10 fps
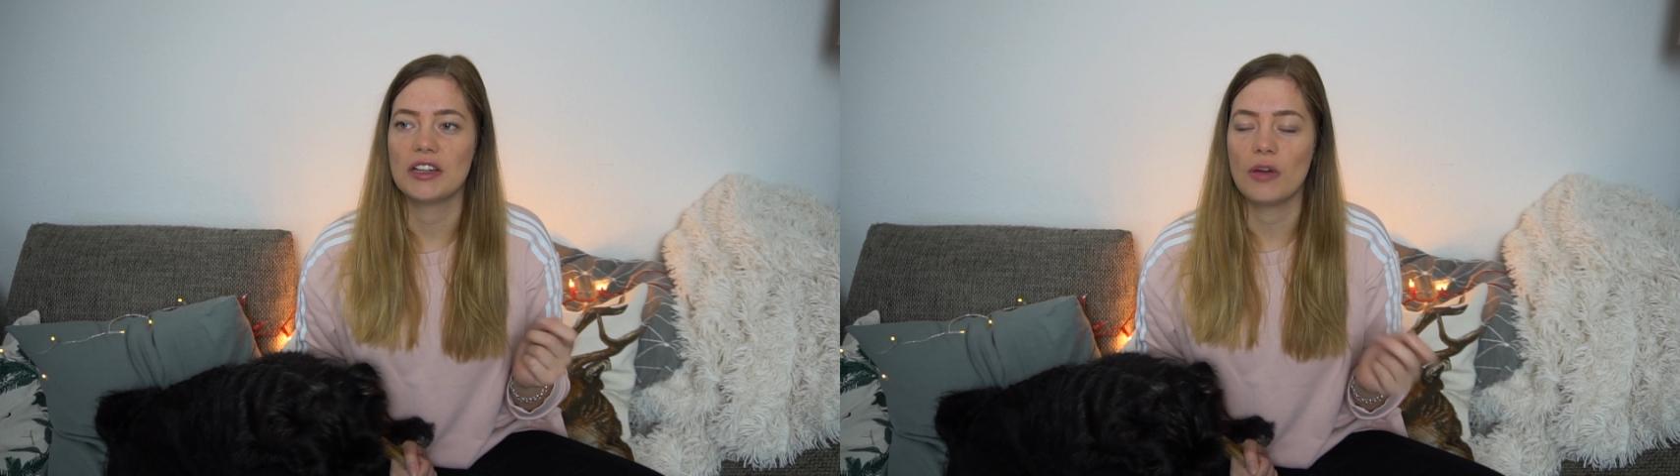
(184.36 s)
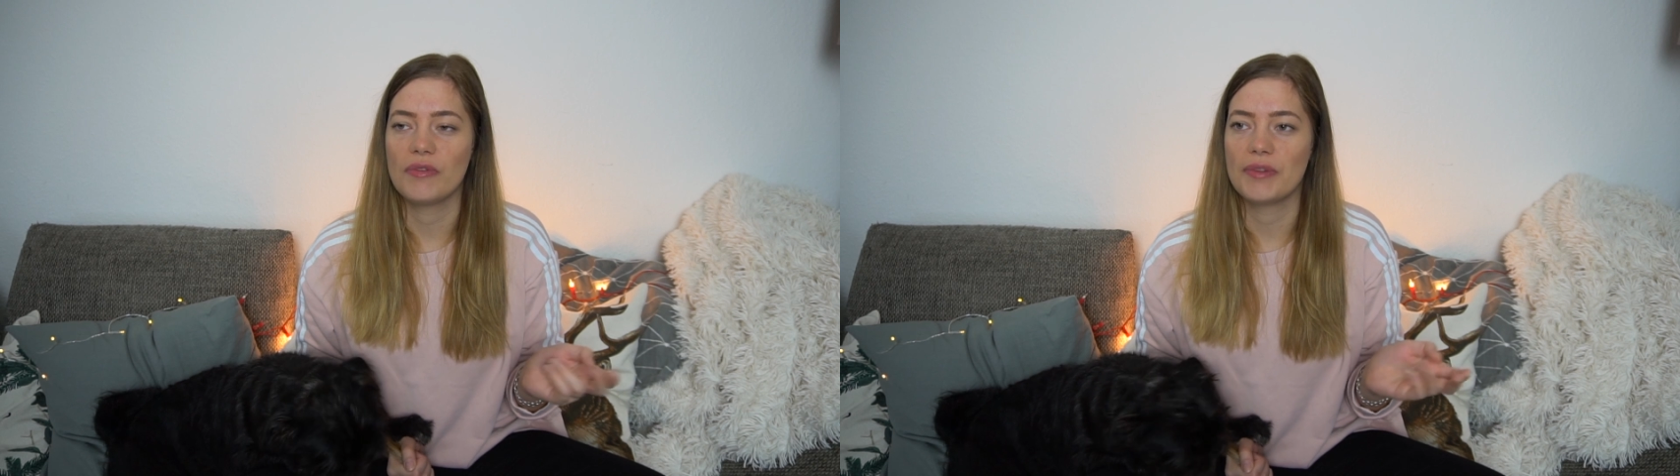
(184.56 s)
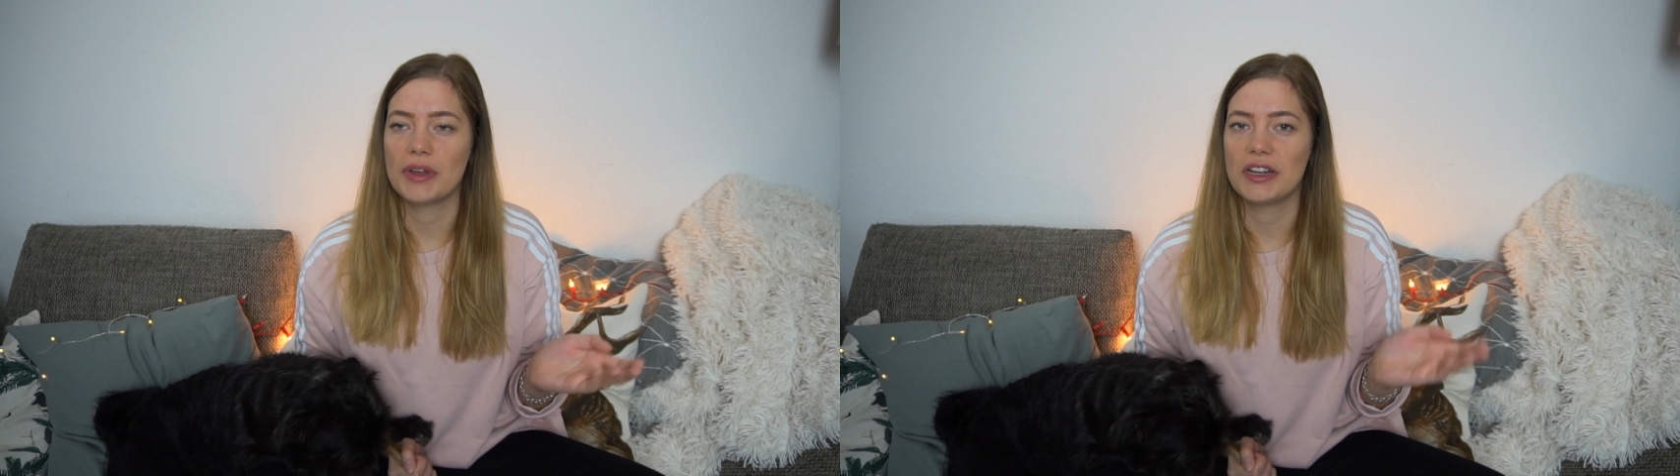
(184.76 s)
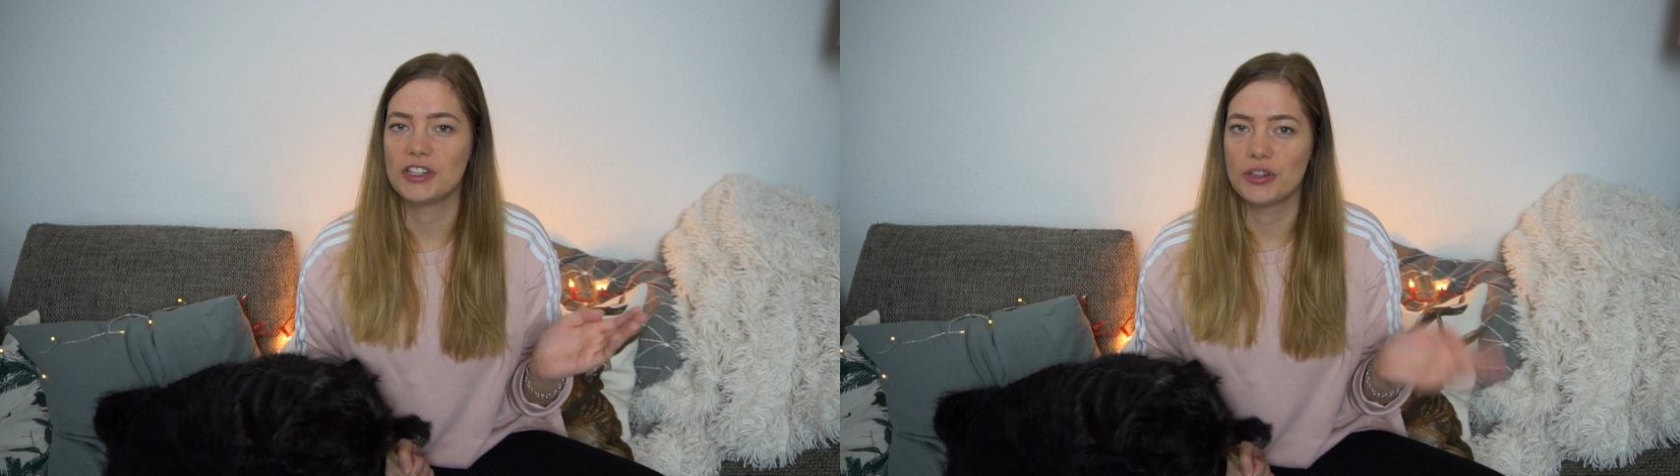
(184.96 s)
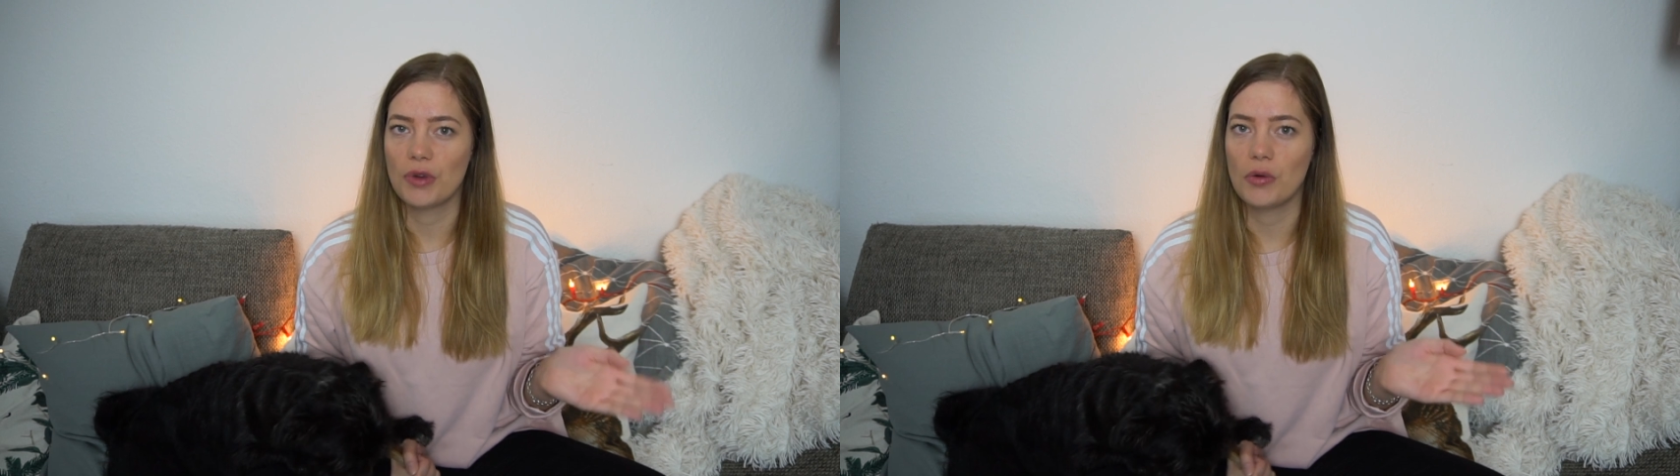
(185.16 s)
ich glaube, wenn man einen
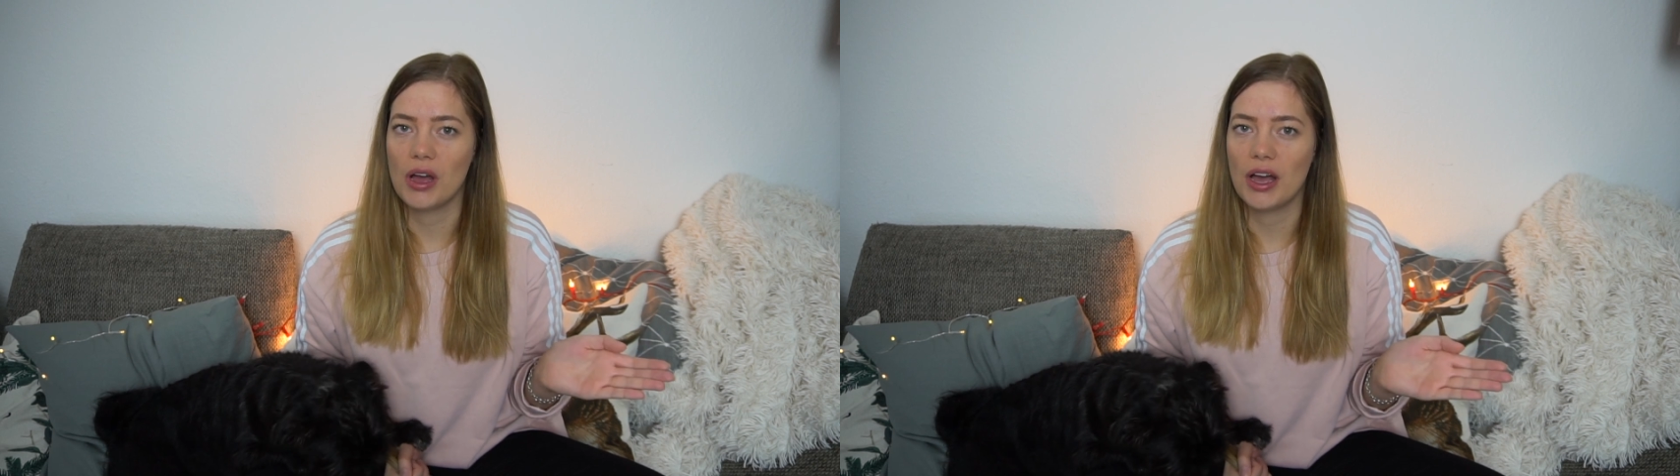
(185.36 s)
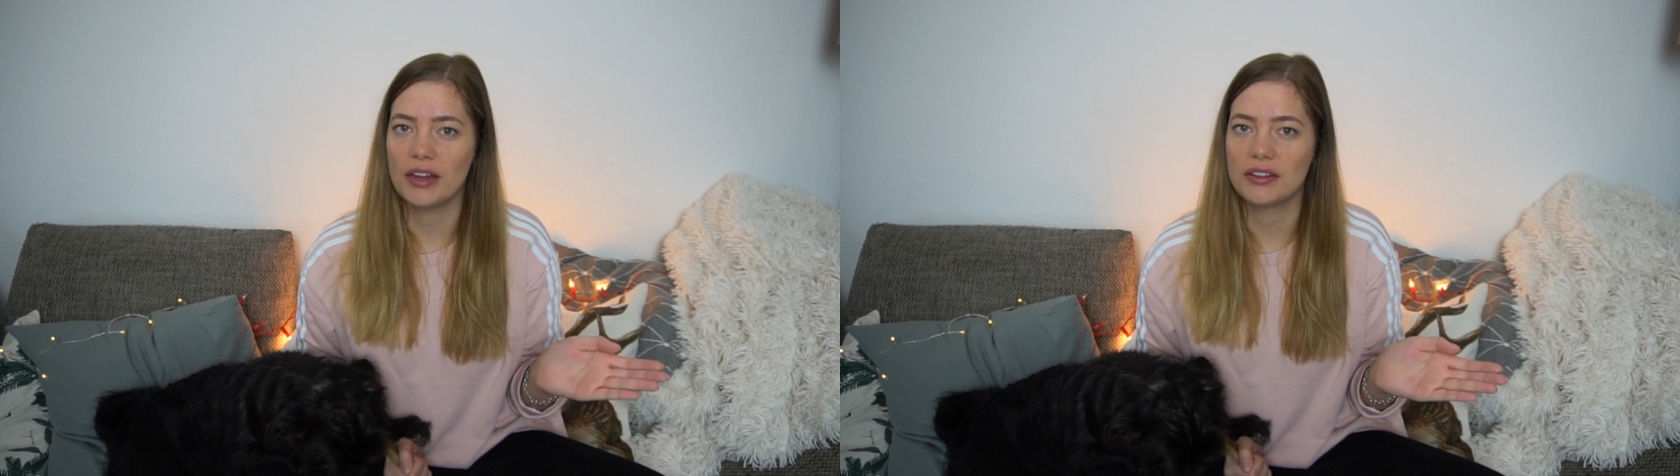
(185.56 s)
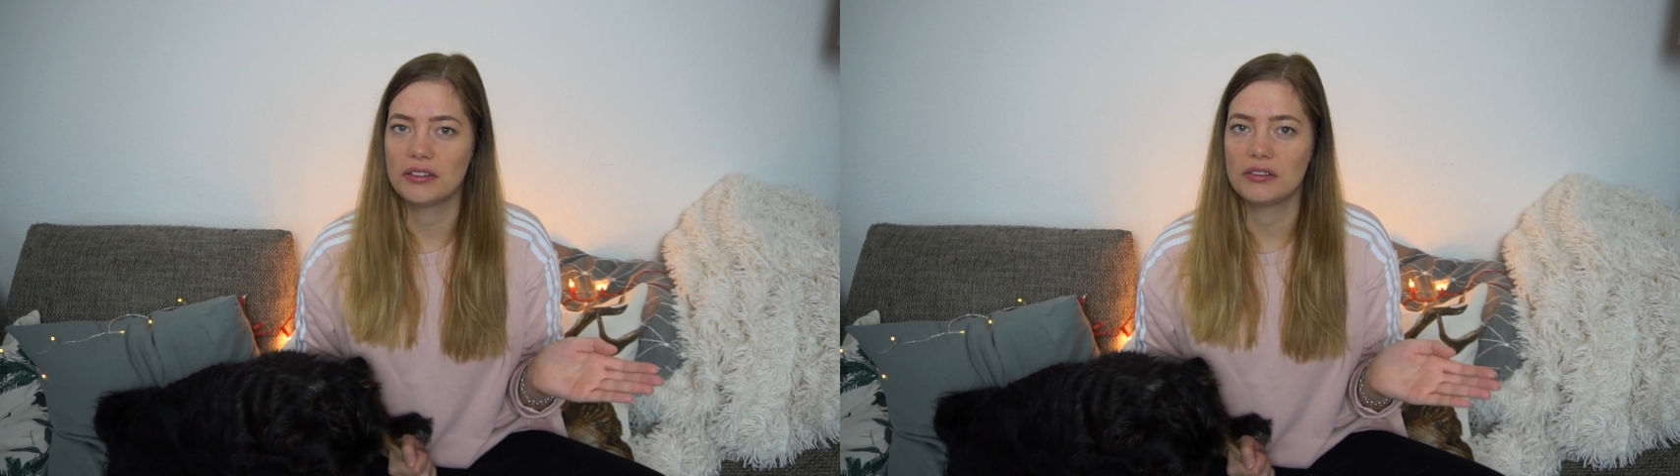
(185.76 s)
Chihuahua hat,